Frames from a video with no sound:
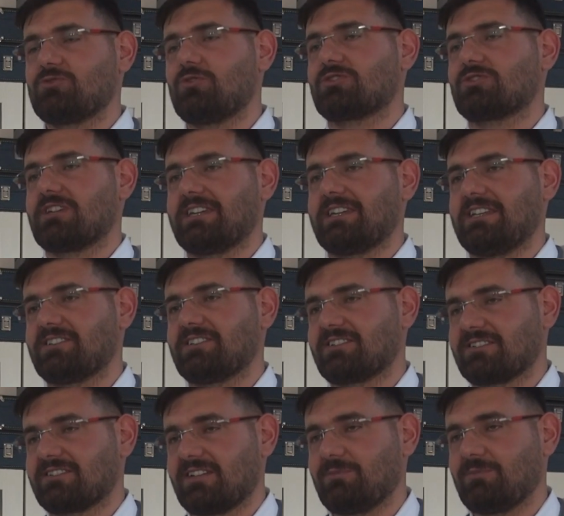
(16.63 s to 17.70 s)
çokça kene
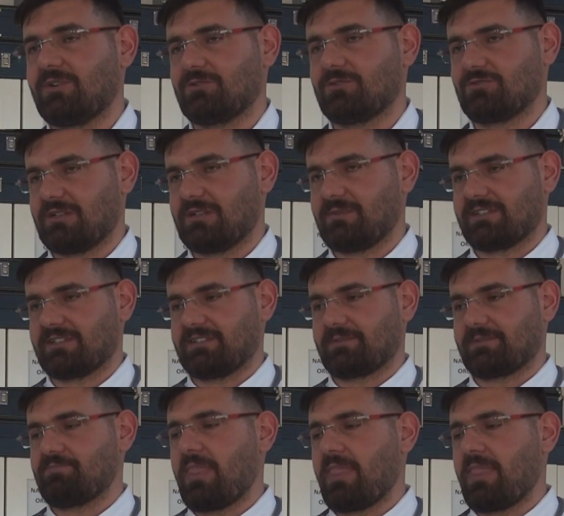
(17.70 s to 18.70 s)
sırıklarına maruz kalmaktadır.